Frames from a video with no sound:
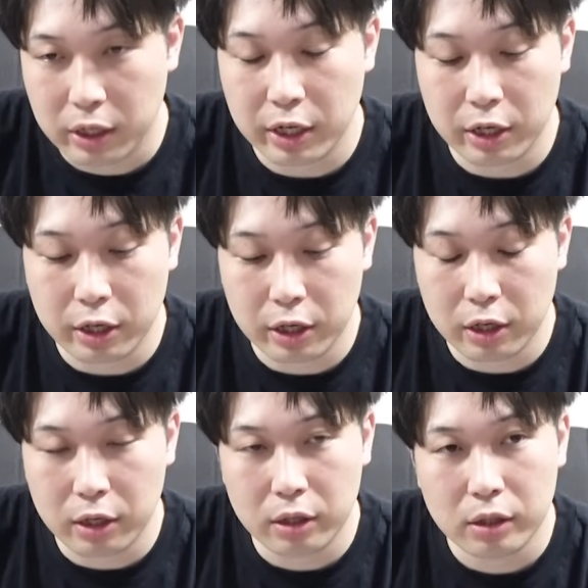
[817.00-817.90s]

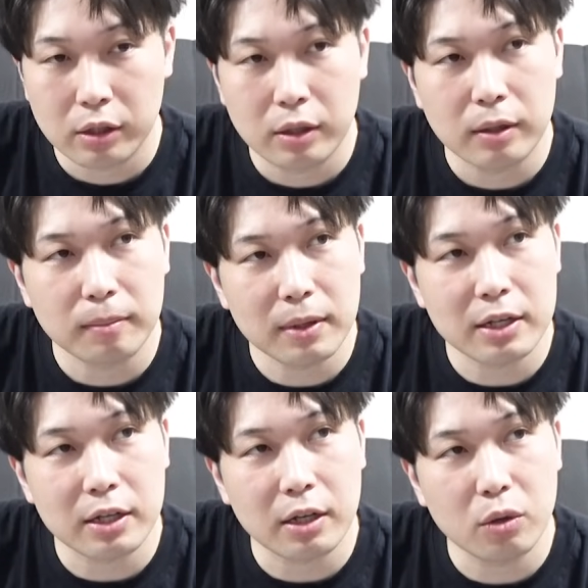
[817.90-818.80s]
えー、
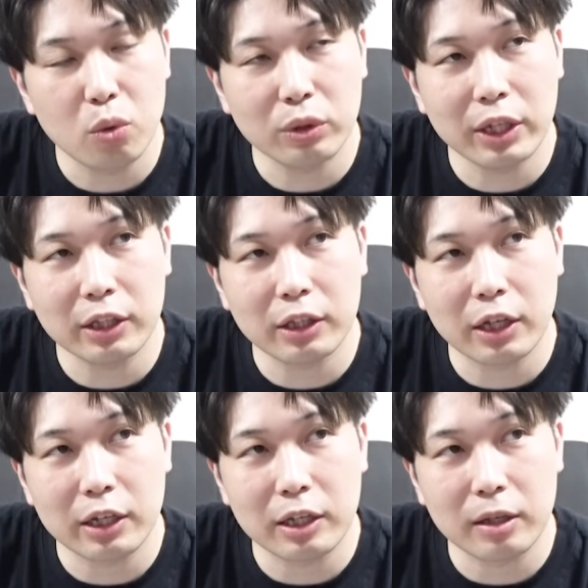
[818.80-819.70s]
まあ
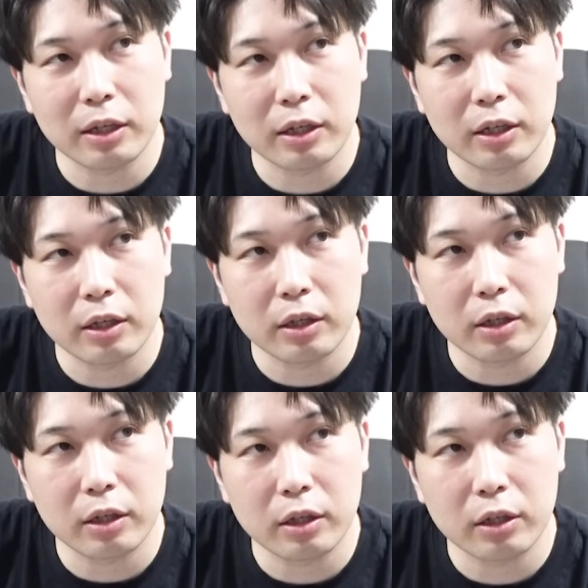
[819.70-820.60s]
オーデンタニー
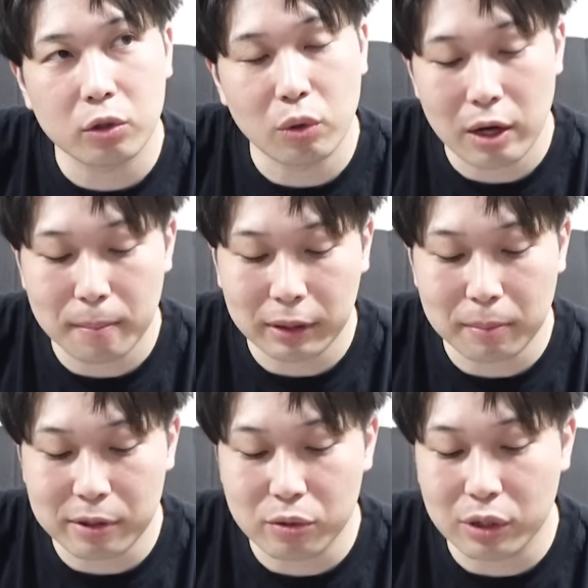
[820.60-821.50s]
とはま
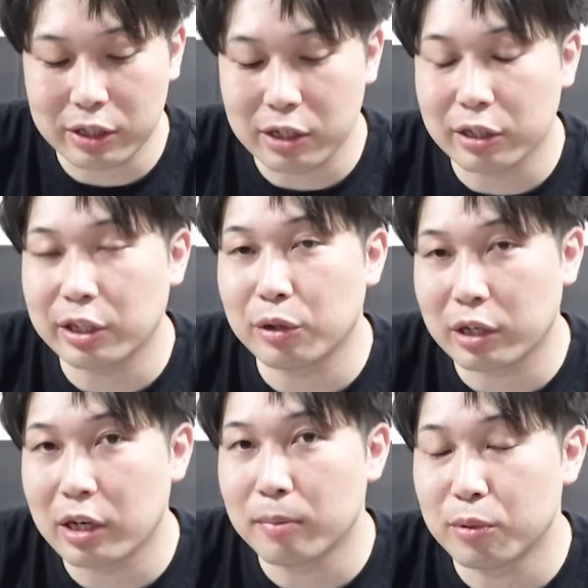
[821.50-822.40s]
た別の活躍ができる
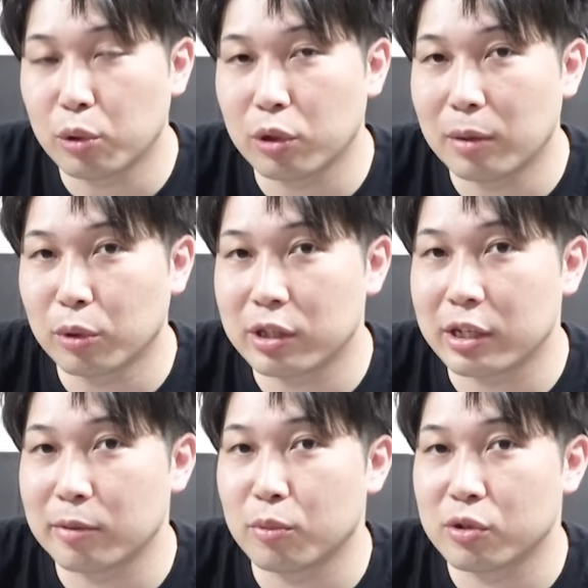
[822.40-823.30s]
かなブロックが持っ
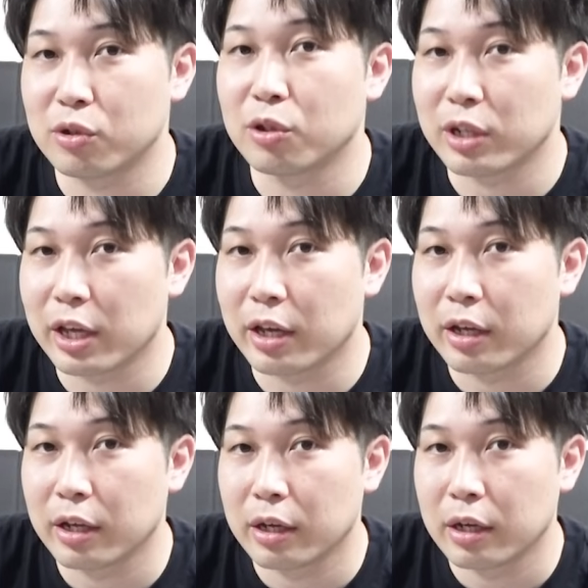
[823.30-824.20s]
たりもするんで
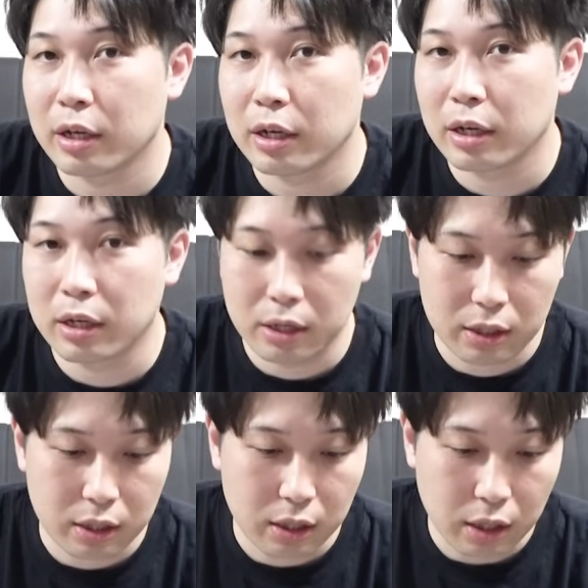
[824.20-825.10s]
なるほど
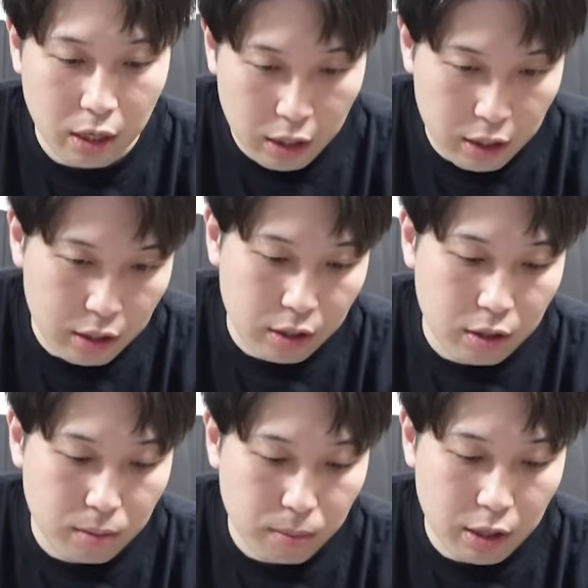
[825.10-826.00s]
ねはい
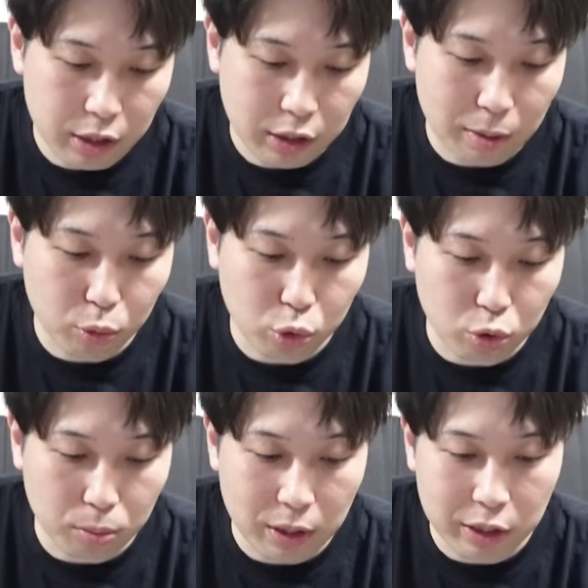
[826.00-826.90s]
まあ一体持っと
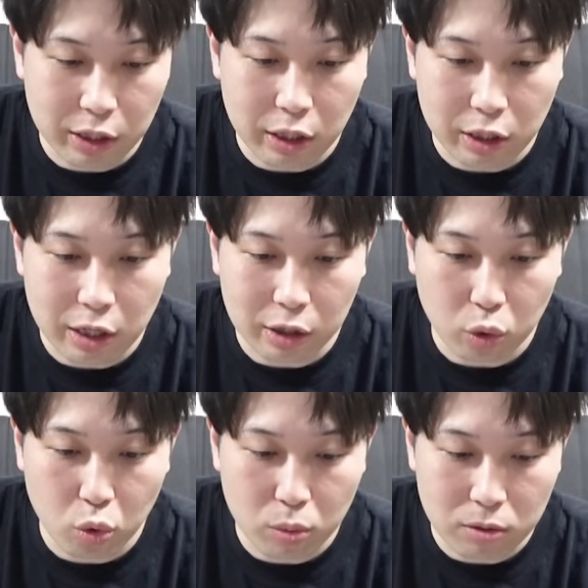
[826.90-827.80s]
くと便利キャラかな
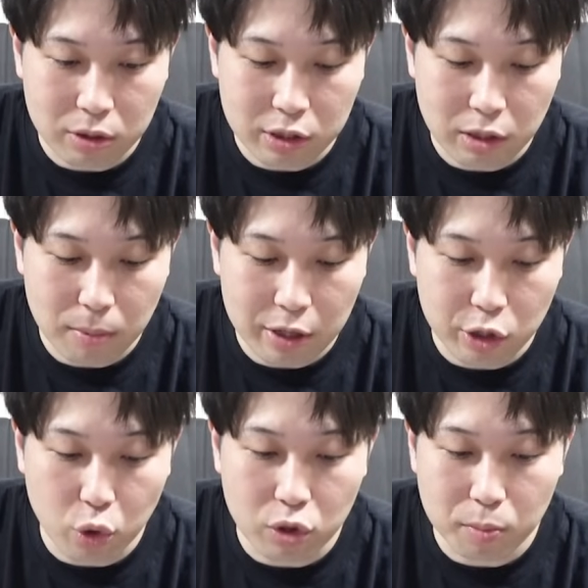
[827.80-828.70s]
と思いましてまあ
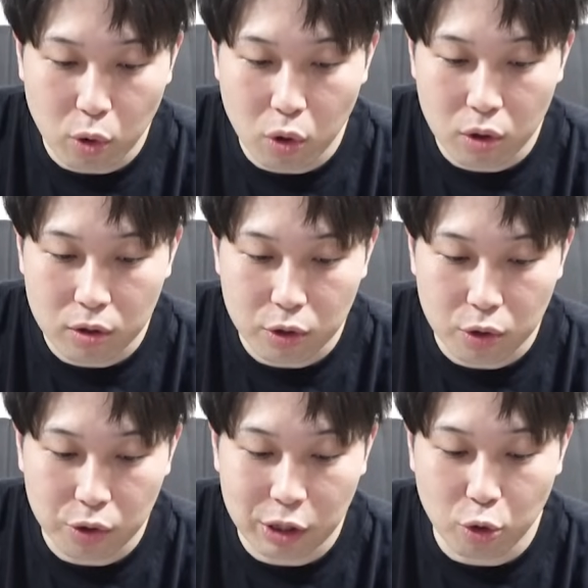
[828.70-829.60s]
如意棒
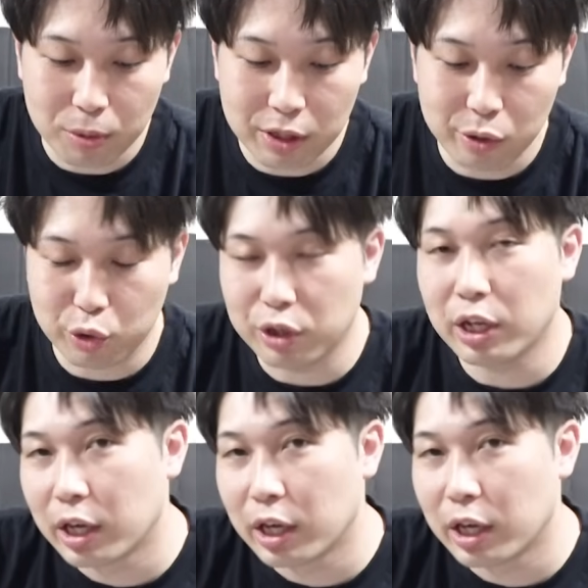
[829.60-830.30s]
腕ドビールくんね